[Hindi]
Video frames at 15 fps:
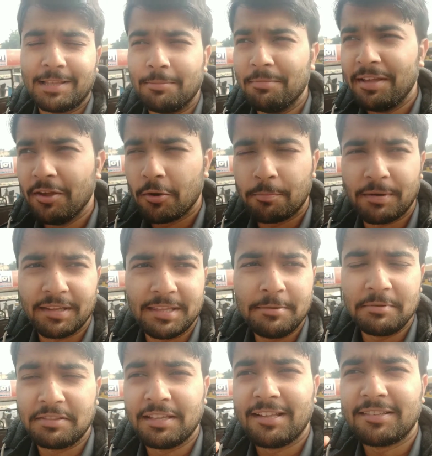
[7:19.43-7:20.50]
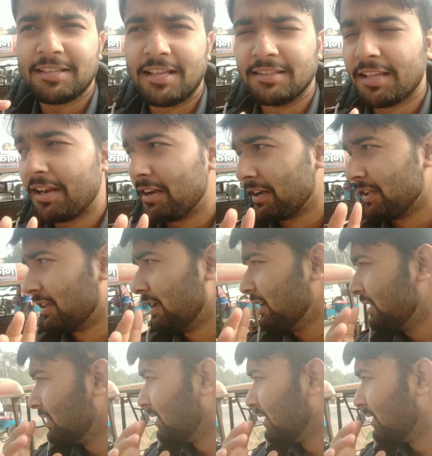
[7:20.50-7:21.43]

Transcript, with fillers: था मैं और प्रदीप इतना शानदार लगा था